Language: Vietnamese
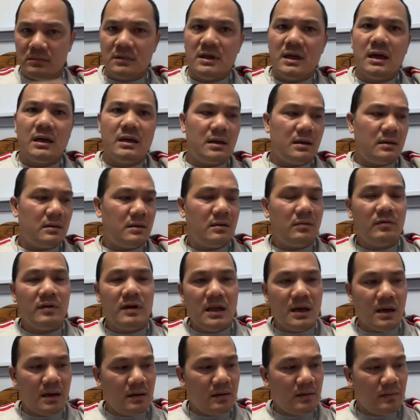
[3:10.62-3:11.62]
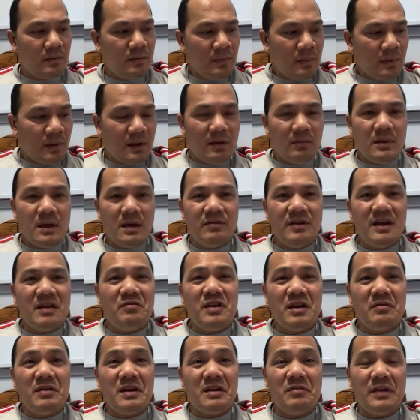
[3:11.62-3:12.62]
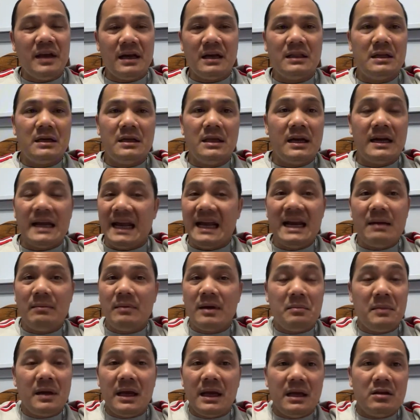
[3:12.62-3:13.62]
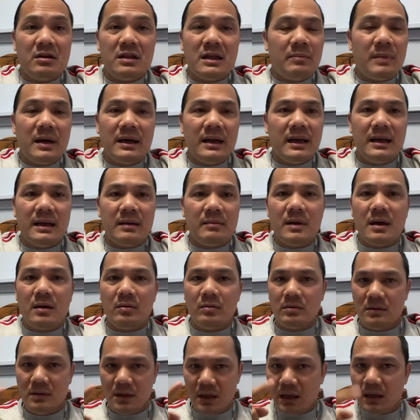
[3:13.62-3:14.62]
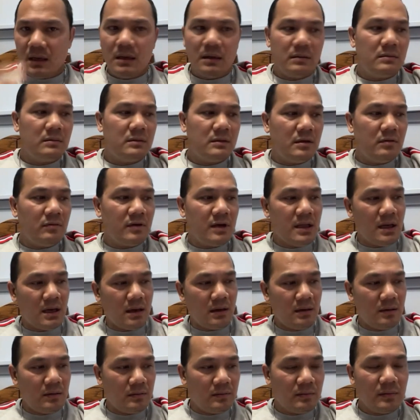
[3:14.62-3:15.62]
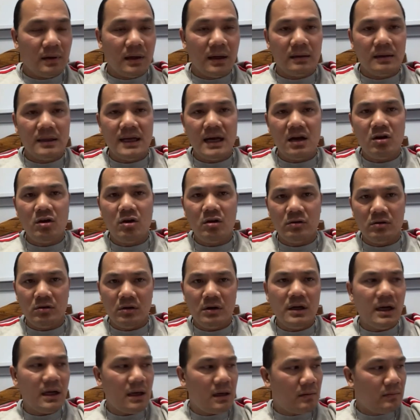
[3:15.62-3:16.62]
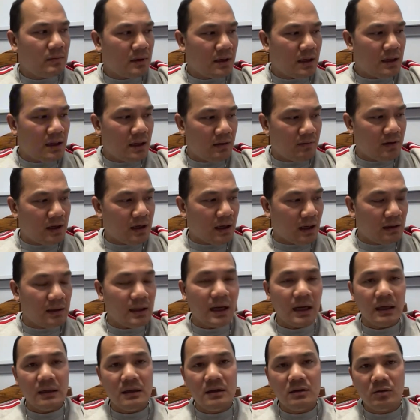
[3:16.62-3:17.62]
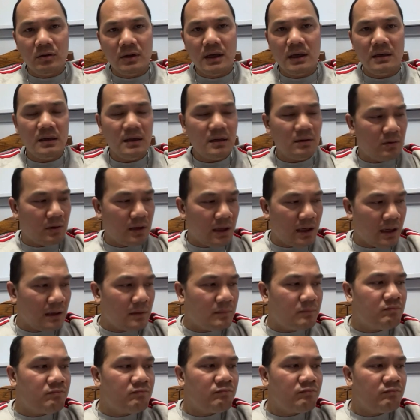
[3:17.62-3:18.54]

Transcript: chết á không phải giỡn đâu giống như việc việc việc việc tự nhiên đẩy đám nam kỳ cho đám bất kỳ nắm đầu chết á không phải giỡn đâu cha con tụi nó ghê lắm các anh chị phải cẩn thận với tụi kinh với tụi hán